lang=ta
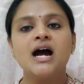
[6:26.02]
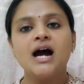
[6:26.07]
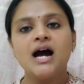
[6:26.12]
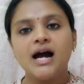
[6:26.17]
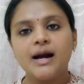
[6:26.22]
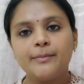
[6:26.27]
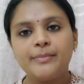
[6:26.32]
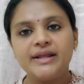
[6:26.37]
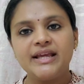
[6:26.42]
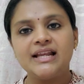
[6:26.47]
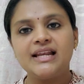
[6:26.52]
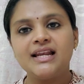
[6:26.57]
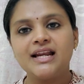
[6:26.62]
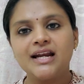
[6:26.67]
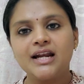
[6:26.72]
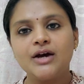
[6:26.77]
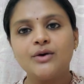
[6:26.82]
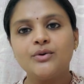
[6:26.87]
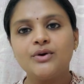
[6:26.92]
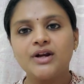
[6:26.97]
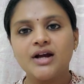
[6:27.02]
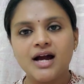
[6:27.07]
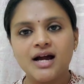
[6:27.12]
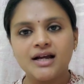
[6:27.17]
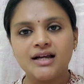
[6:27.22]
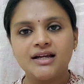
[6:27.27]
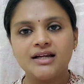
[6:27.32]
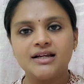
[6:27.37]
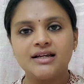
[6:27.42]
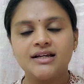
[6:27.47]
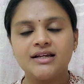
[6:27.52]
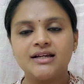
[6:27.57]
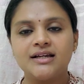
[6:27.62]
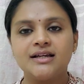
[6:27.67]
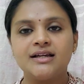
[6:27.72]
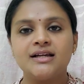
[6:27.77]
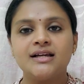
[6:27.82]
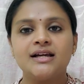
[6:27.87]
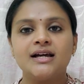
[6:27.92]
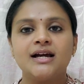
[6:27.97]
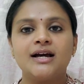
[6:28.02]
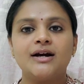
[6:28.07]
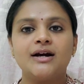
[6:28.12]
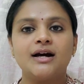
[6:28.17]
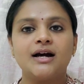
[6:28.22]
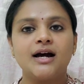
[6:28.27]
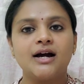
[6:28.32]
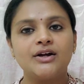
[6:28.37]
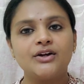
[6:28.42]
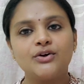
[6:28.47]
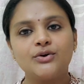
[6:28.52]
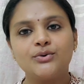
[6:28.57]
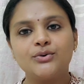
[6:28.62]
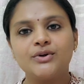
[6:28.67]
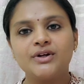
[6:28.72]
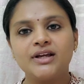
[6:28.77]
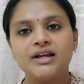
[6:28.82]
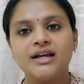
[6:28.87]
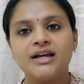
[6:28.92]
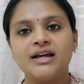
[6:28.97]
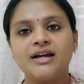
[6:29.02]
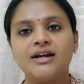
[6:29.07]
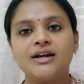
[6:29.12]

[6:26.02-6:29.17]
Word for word: அப்படி இல்லைன்னா ஒரு ஹக்கு ஹக்கு கொடுங்க